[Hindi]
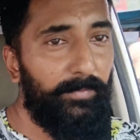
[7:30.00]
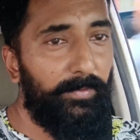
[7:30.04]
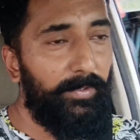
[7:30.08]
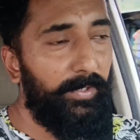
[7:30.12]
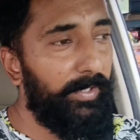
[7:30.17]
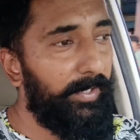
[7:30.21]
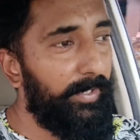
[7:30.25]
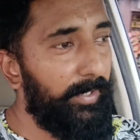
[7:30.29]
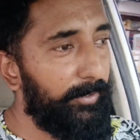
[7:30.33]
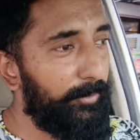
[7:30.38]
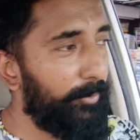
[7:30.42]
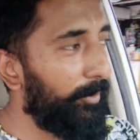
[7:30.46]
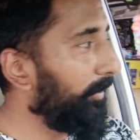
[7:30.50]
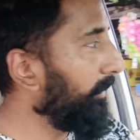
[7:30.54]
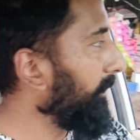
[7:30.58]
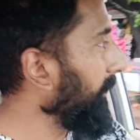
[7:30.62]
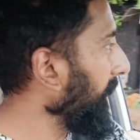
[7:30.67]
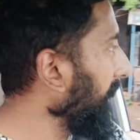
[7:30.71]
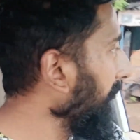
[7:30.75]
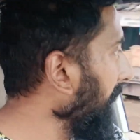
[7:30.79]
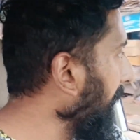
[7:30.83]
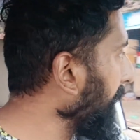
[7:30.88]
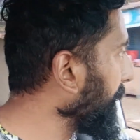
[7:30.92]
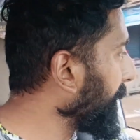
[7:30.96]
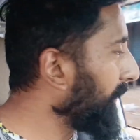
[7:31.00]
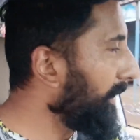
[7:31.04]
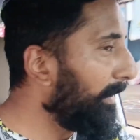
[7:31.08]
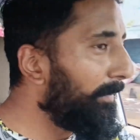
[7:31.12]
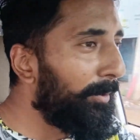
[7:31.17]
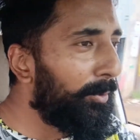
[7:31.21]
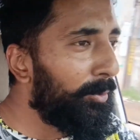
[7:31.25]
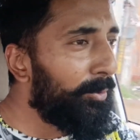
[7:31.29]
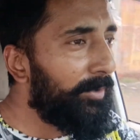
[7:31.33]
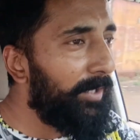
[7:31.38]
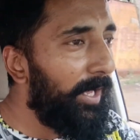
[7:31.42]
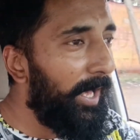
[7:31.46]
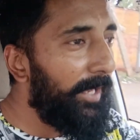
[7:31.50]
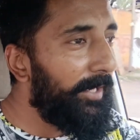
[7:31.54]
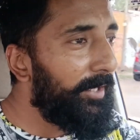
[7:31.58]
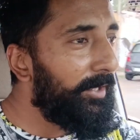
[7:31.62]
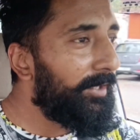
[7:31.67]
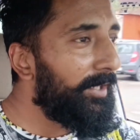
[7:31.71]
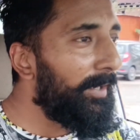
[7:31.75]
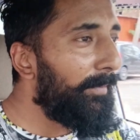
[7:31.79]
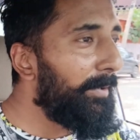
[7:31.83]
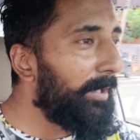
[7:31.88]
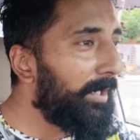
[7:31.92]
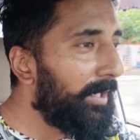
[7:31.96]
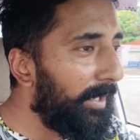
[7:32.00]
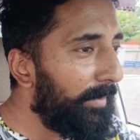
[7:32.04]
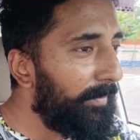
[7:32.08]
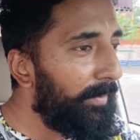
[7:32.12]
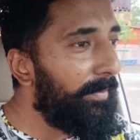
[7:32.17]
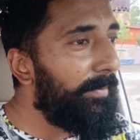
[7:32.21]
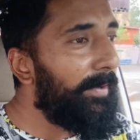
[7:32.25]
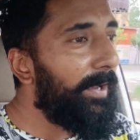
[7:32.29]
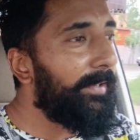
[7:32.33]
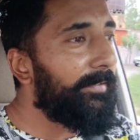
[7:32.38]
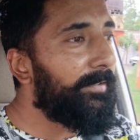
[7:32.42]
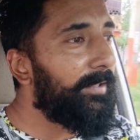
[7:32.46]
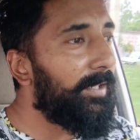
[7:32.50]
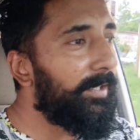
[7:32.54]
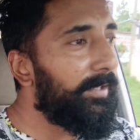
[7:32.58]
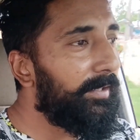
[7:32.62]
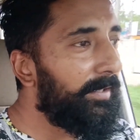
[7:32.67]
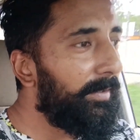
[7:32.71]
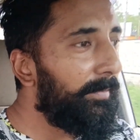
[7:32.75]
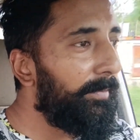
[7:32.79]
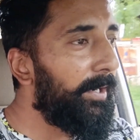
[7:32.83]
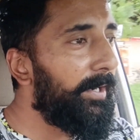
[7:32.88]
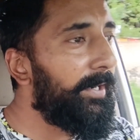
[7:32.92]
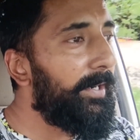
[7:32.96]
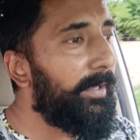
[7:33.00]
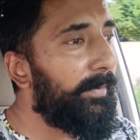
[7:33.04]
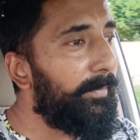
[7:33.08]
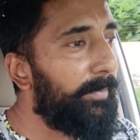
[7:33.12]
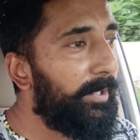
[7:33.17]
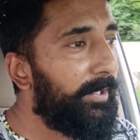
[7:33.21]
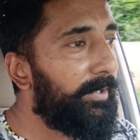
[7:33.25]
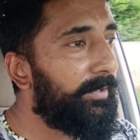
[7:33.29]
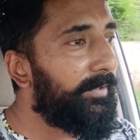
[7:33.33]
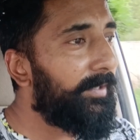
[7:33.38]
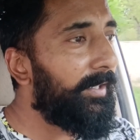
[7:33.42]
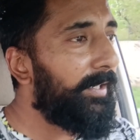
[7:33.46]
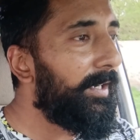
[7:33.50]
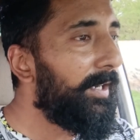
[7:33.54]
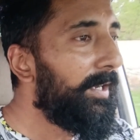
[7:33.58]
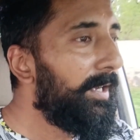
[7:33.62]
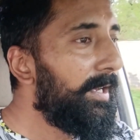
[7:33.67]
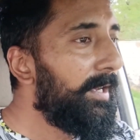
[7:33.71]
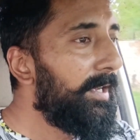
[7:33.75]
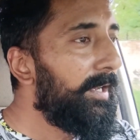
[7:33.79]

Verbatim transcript: ठीक है तो इसलिए आपसे भी गुजारिश है भी कभी भी ऐसे किसी भी अंडर ब्रिज से